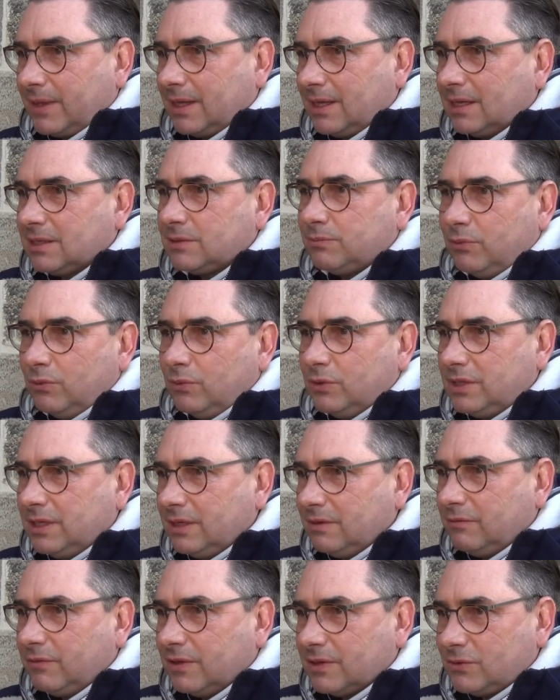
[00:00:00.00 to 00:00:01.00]
dass
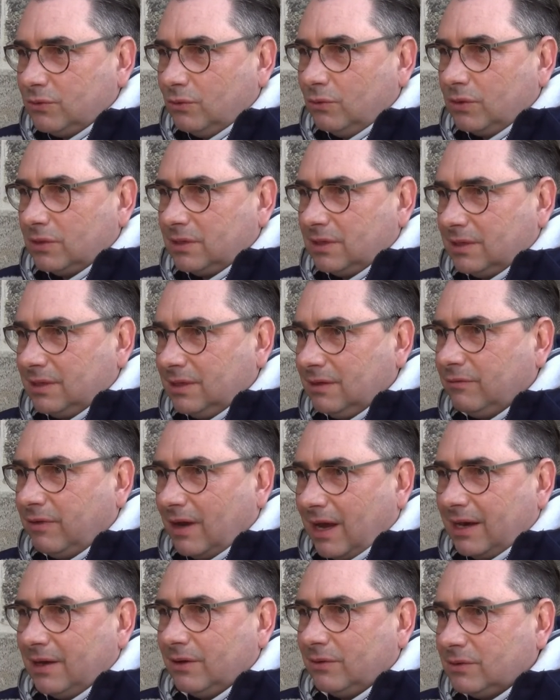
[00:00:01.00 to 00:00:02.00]
Putin versucht, die
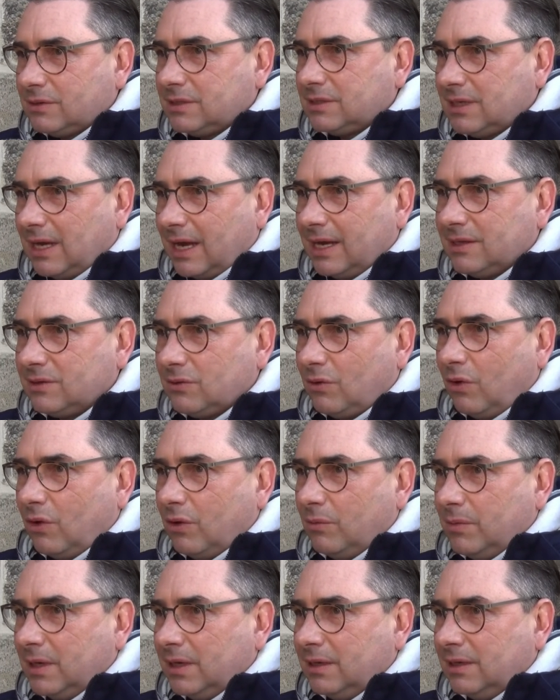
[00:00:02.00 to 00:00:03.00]

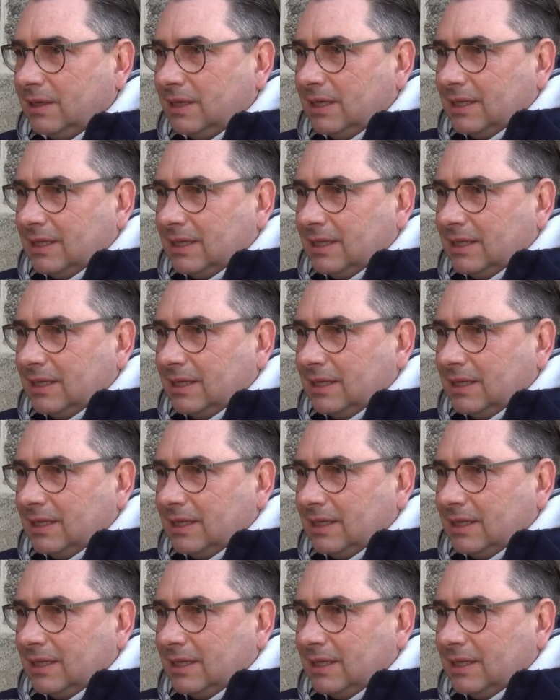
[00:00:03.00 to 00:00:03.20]
Verhandlungszeiträume